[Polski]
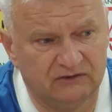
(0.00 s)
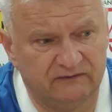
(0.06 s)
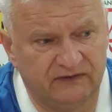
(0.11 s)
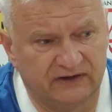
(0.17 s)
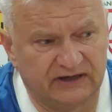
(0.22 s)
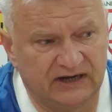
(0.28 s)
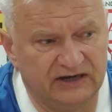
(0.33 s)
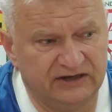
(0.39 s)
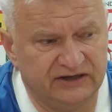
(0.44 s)

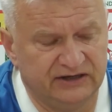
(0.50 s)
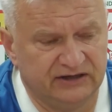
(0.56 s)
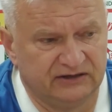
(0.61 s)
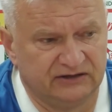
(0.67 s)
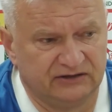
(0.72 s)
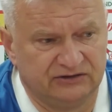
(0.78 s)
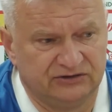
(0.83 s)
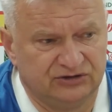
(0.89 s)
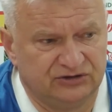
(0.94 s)

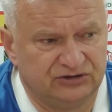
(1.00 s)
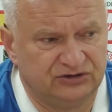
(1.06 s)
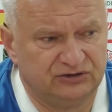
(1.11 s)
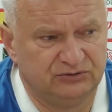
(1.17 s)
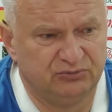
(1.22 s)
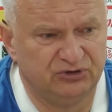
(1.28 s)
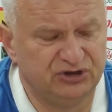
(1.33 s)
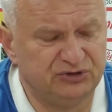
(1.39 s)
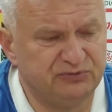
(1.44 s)
fatalnie
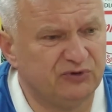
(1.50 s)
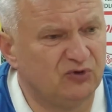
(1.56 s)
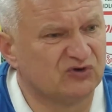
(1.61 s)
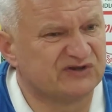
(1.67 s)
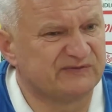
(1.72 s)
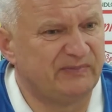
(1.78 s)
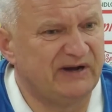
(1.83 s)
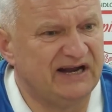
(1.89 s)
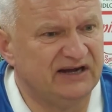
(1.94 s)
gdzieś byliśmy
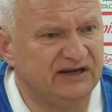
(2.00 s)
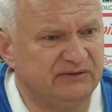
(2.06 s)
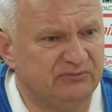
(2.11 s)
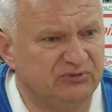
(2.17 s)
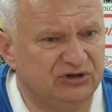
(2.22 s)
ospali,